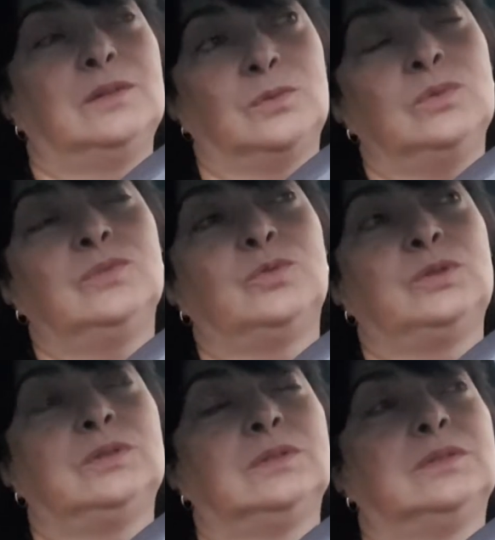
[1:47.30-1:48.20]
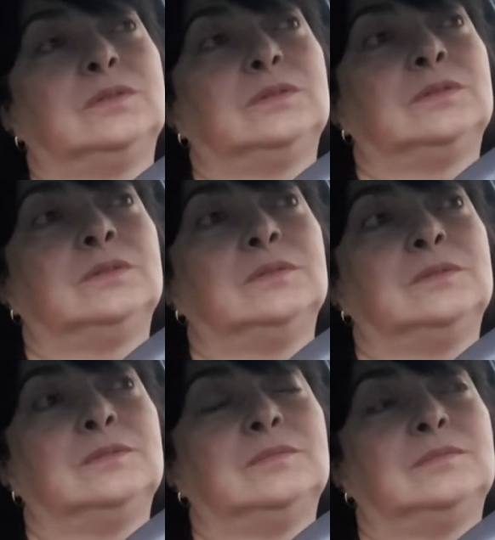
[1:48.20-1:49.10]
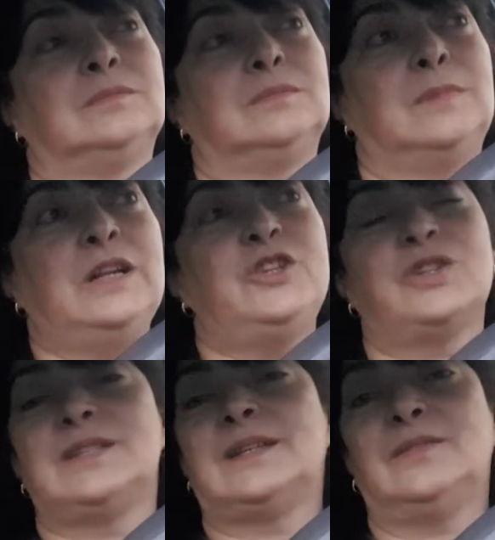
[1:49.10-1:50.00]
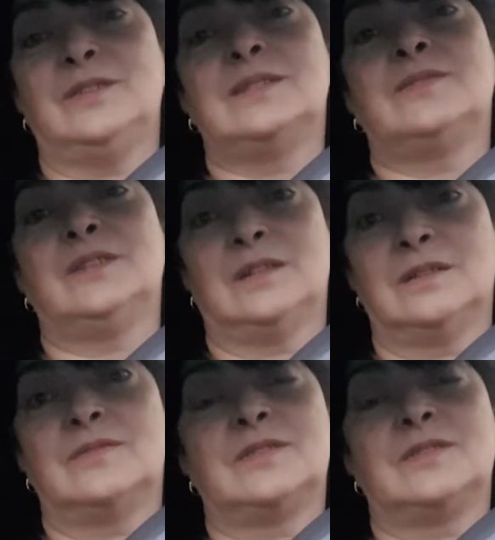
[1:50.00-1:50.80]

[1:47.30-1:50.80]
Ну и вот э, мальчики, соответственно, в